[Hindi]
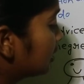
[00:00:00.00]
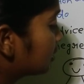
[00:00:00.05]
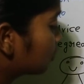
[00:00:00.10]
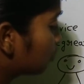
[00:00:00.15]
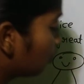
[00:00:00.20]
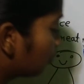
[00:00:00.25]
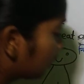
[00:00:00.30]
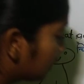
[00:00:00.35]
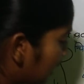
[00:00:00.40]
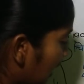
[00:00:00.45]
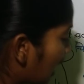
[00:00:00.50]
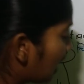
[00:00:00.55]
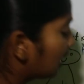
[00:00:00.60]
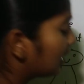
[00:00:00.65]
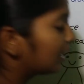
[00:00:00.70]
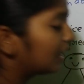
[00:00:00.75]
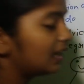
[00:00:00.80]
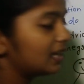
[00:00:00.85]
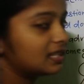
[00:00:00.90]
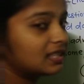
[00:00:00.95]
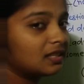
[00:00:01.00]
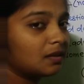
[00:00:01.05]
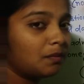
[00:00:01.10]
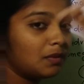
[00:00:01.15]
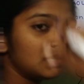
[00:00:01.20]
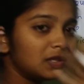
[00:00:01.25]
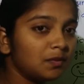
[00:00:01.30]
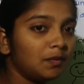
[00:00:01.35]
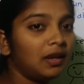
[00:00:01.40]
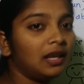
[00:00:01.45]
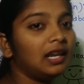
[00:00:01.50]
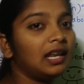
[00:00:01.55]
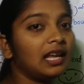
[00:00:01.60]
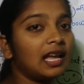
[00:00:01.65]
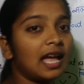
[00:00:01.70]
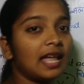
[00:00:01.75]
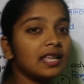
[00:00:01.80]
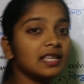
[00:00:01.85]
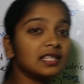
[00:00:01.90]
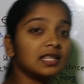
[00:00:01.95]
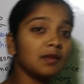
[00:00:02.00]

किसको क्या करे समझ में ही नहीं आ रहा